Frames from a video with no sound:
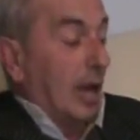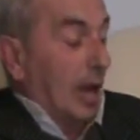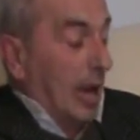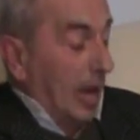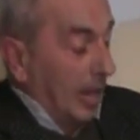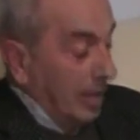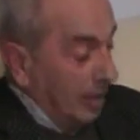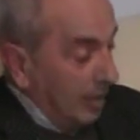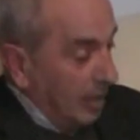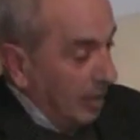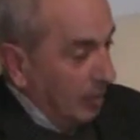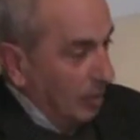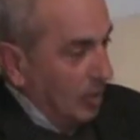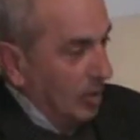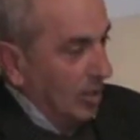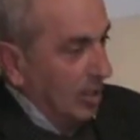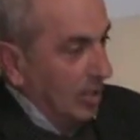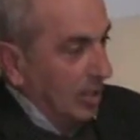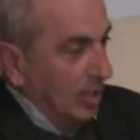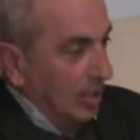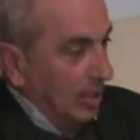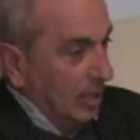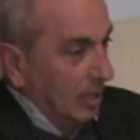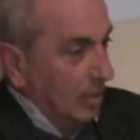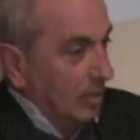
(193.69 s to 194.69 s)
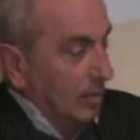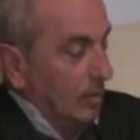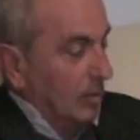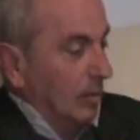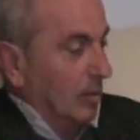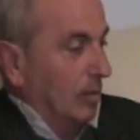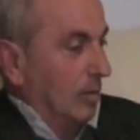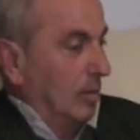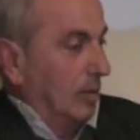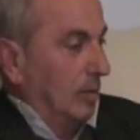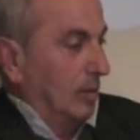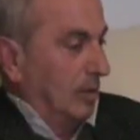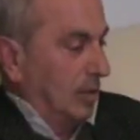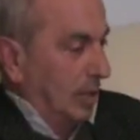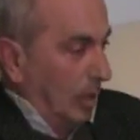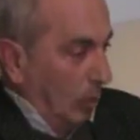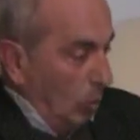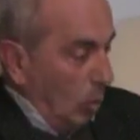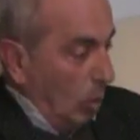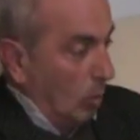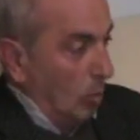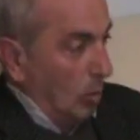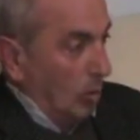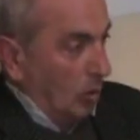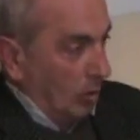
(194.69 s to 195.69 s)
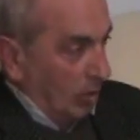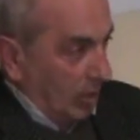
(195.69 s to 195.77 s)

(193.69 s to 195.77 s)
E devo dire da uomo